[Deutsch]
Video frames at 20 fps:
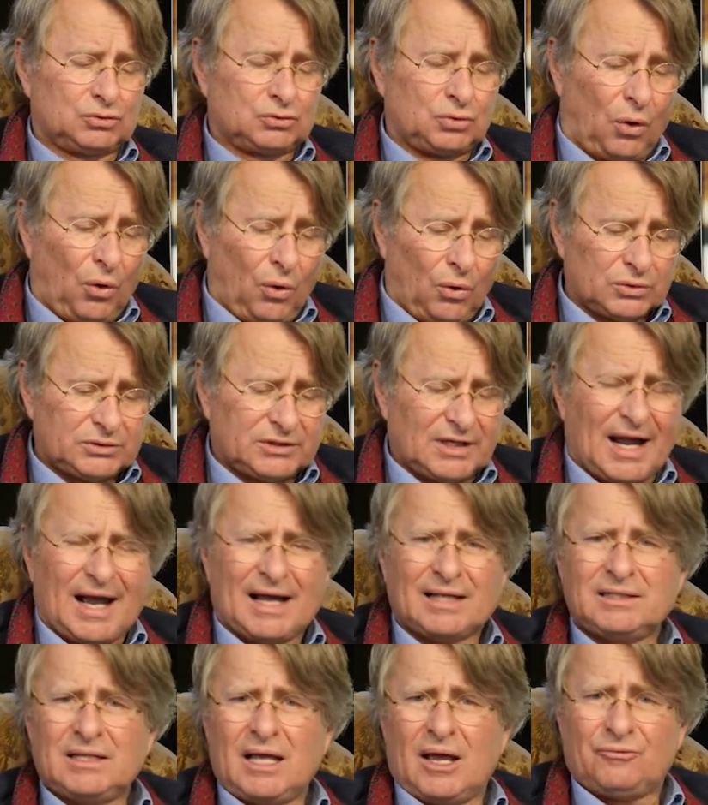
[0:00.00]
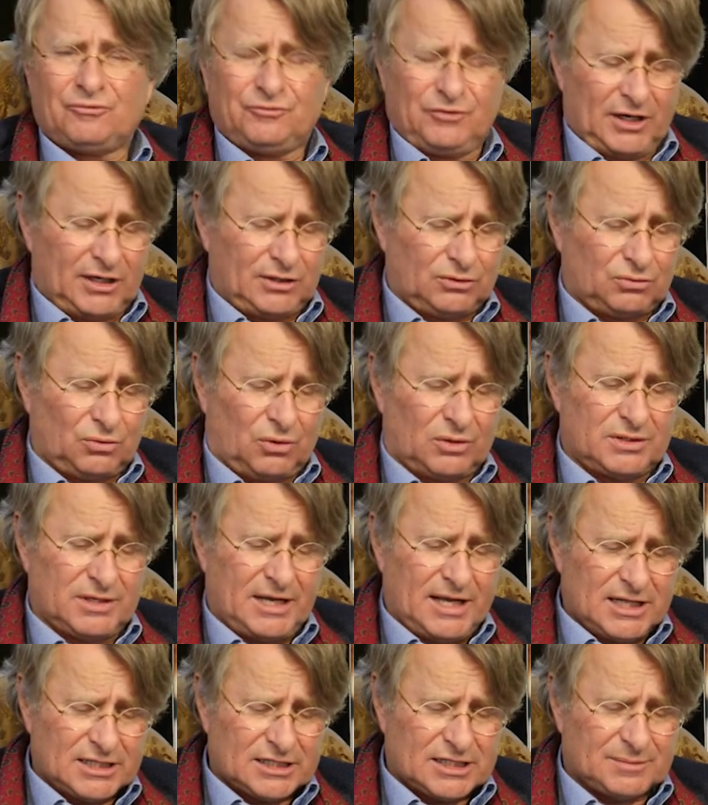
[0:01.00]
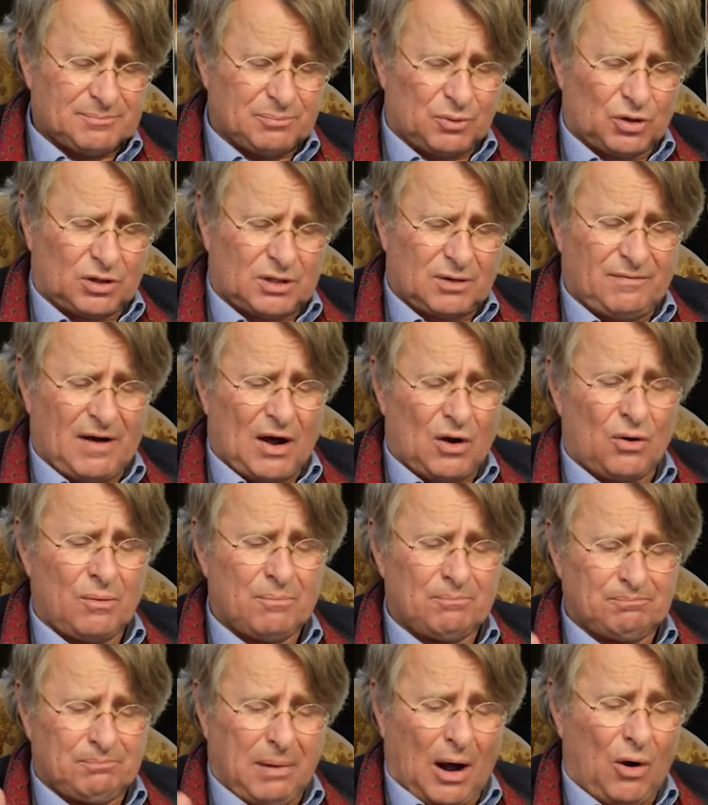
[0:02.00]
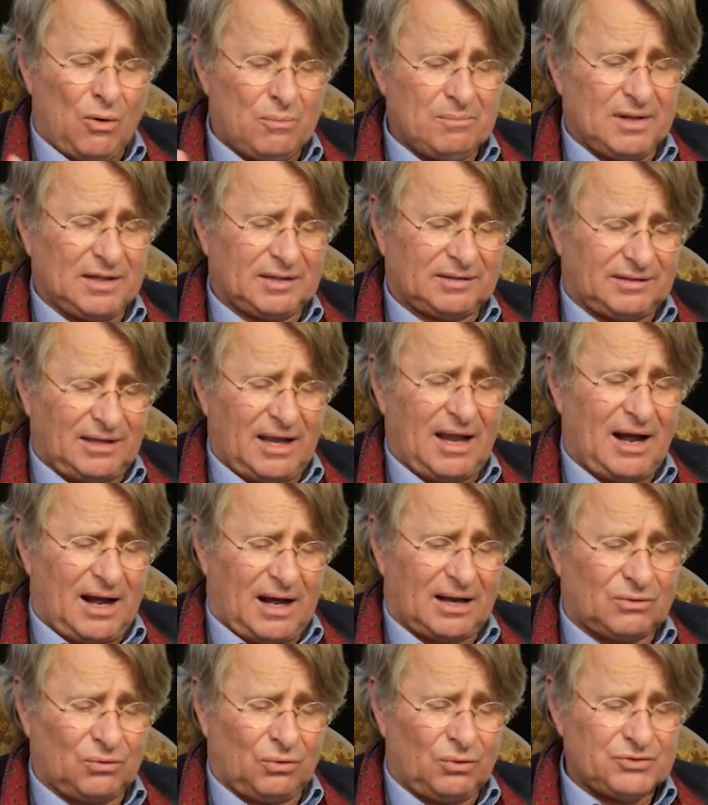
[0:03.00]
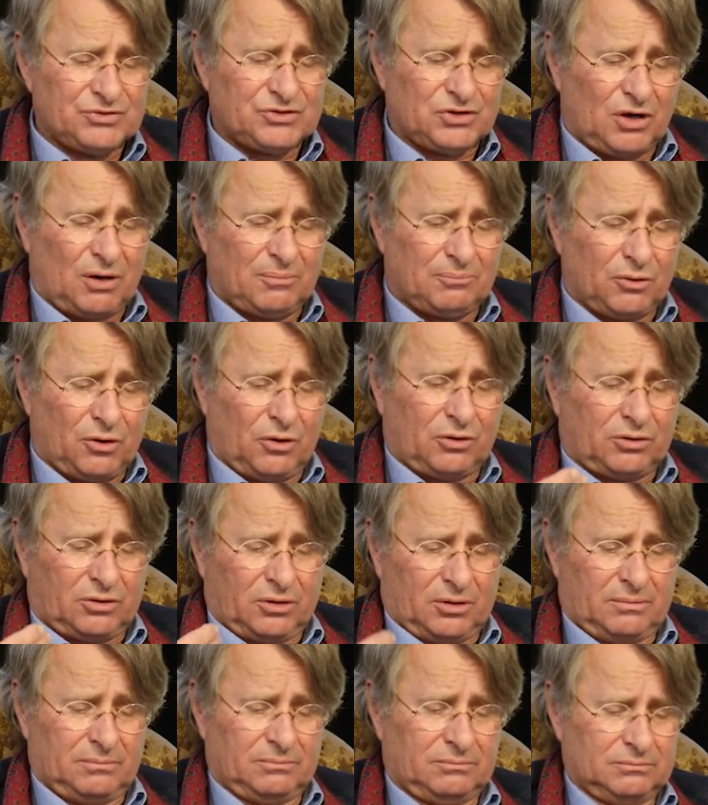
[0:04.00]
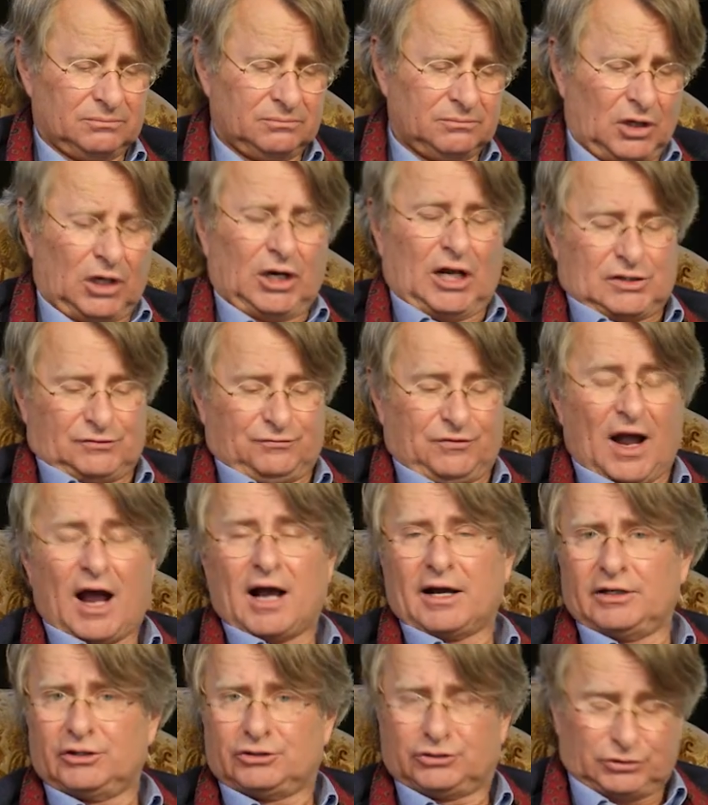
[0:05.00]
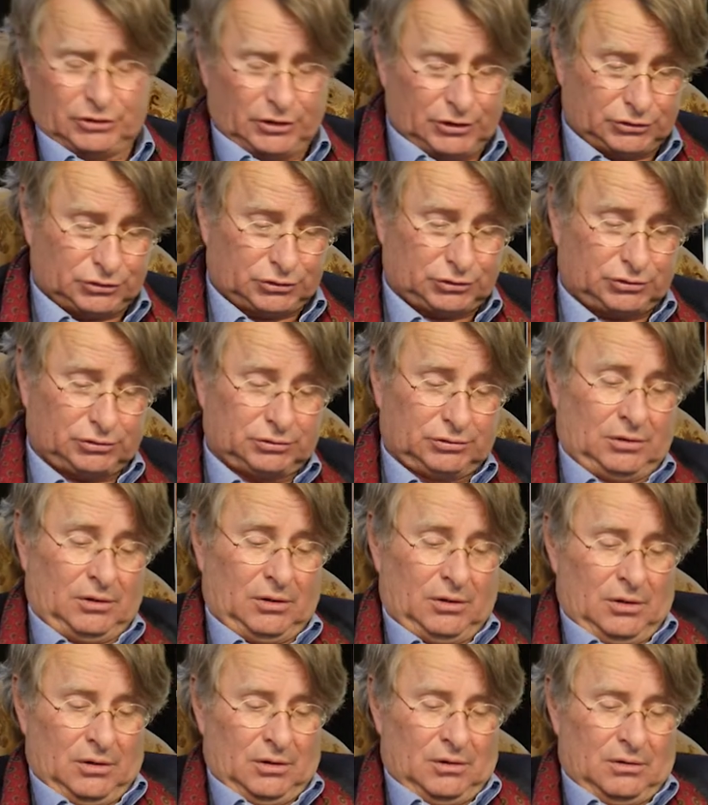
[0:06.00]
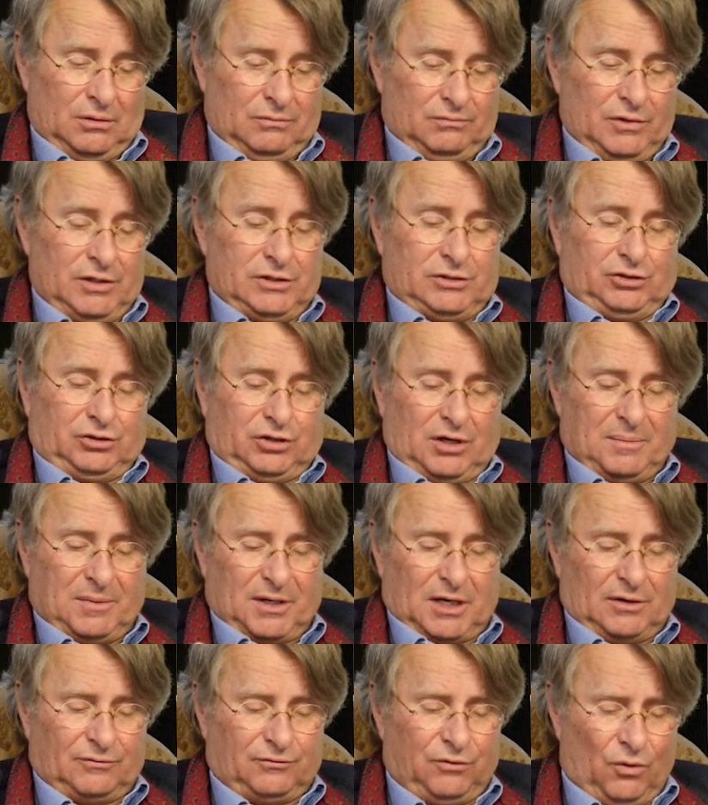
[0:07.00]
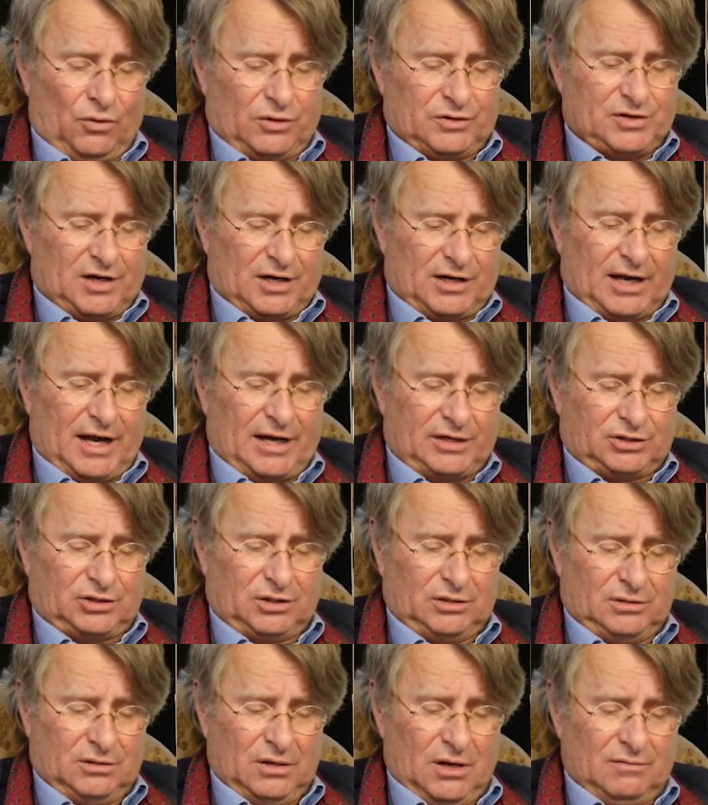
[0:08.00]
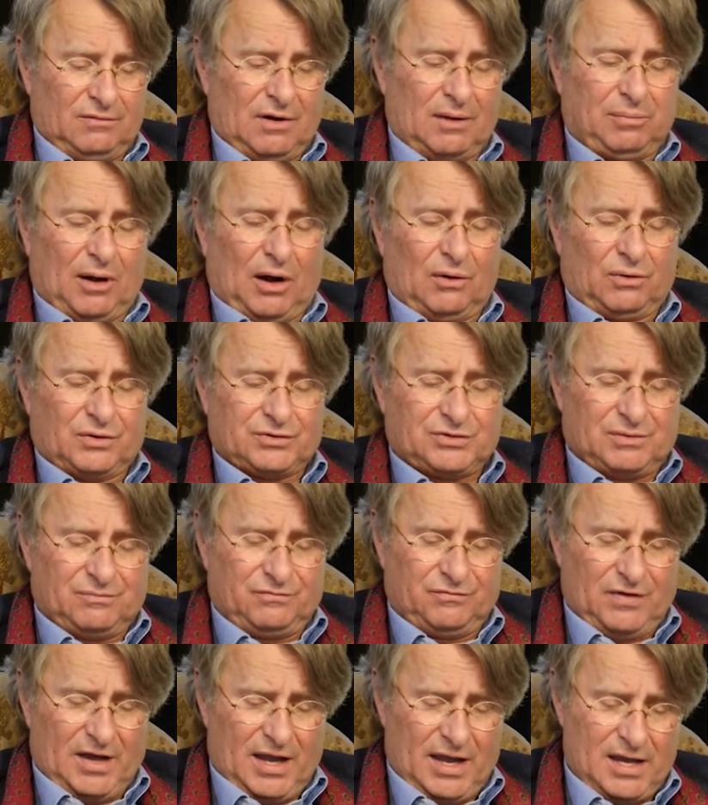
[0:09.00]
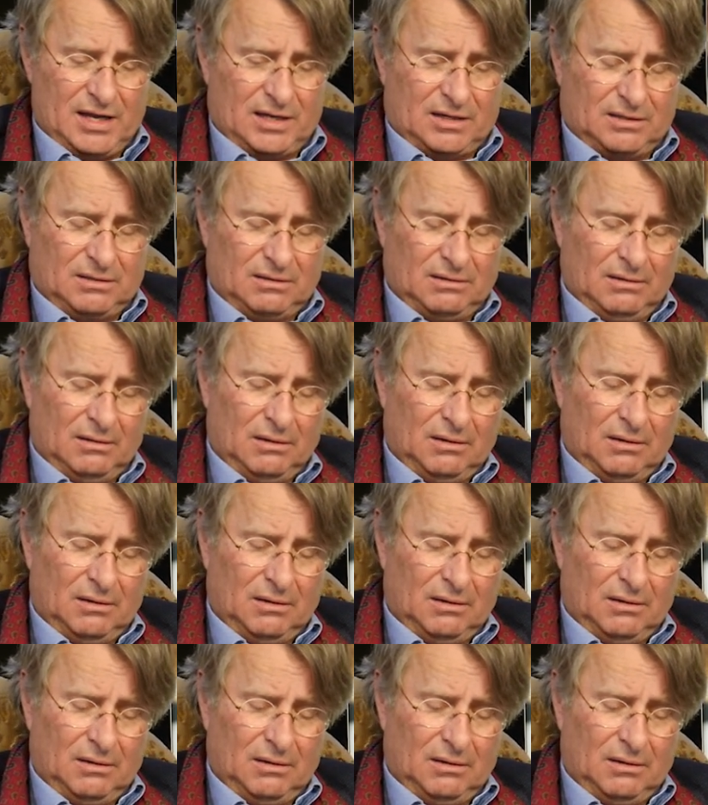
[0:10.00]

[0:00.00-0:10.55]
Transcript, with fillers: Tod an der Viktor-Nils-Brücke. Warum baumelt der an unserer Brücke? Ja, das frage ich dich. Will sich jemand an Vogelsang rächen? War Brauers im Weg?